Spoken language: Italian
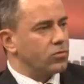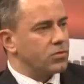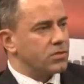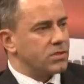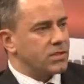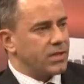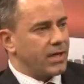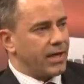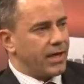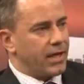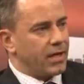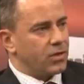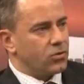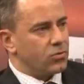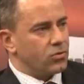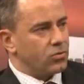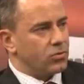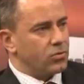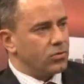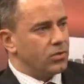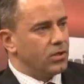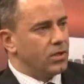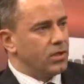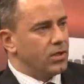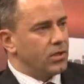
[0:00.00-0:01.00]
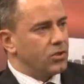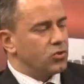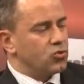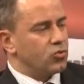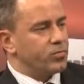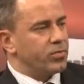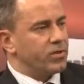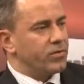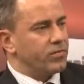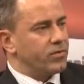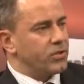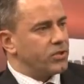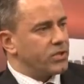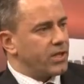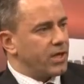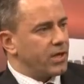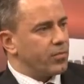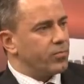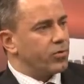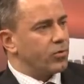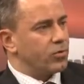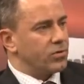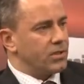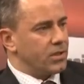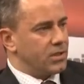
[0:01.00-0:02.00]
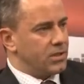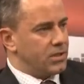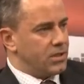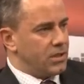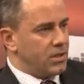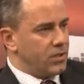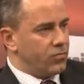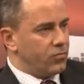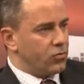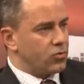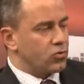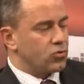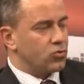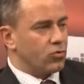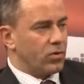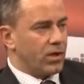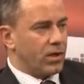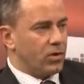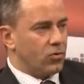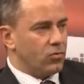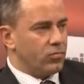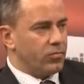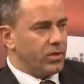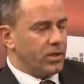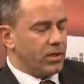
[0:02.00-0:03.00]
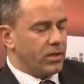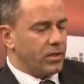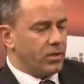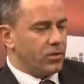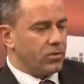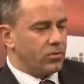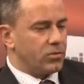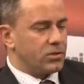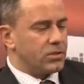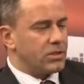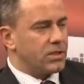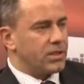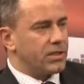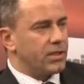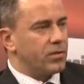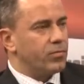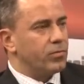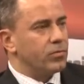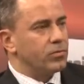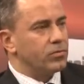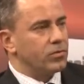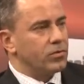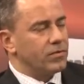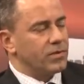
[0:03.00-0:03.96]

strato superficiale protettivo sull'alluminio, sia dal punto di